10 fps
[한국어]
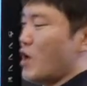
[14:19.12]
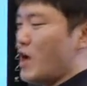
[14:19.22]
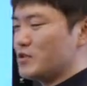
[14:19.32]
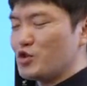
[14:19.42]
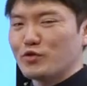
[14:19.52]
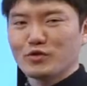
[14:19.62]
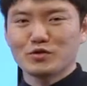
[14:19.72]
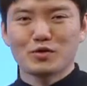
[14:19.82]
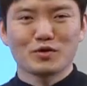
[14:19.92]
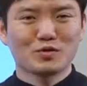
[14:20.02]
아,
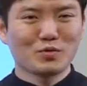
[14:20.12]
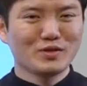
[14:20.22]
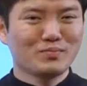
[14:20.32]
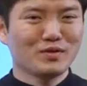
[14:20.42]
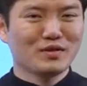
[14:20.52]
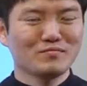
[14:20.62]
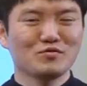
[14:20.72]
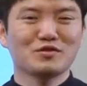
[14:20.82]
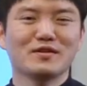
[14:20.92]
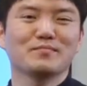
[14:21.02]
전형적인 투이스피킹
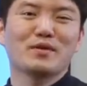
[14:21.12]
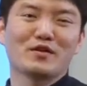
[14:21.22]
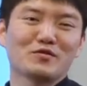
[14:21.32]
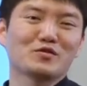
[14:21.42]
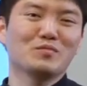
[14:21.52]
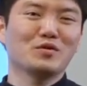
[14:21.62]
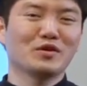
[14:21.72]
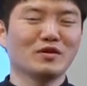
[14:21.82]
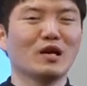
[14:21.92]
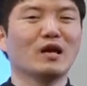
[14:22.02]
문제, 배경
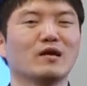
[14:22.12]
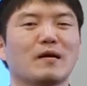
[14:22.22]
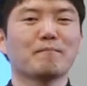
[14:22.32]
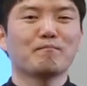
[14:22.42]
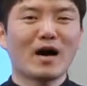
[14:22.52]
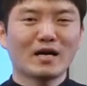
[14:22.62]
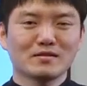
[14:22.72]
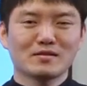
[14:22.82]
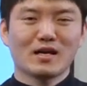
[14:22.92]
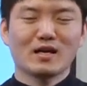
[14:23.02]
설명이야.
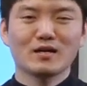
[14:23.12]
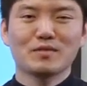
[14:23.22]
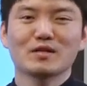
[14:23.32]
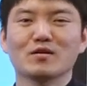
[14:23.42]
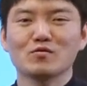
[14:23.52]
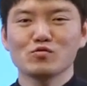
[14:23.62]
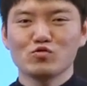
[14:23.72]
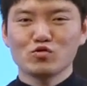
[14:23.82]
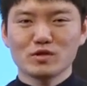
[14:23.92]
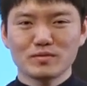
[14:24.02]
많은 사랑을 받았고
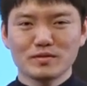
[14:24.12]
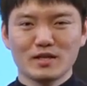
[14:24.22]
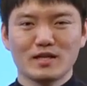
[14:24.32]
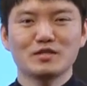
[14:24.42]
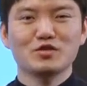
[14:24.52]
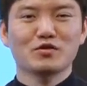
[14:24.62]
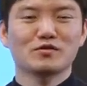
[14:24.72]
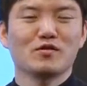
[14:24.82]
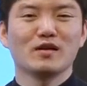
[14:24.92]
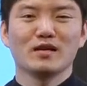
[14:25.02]
수십 년째 한
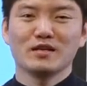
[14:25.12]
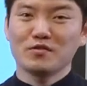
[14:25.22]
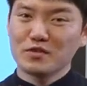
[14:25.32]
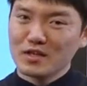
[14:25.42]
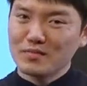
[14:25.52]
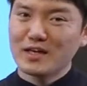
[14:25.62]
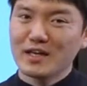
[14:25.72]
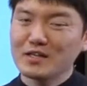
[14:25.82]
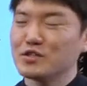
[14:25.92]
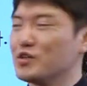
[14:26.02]
지역에서 이런 얘기를
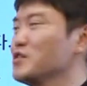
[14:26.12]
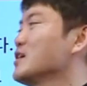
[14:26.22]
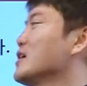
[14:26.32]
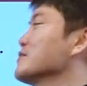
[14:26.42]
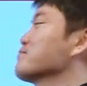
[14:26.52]
많이 하죠.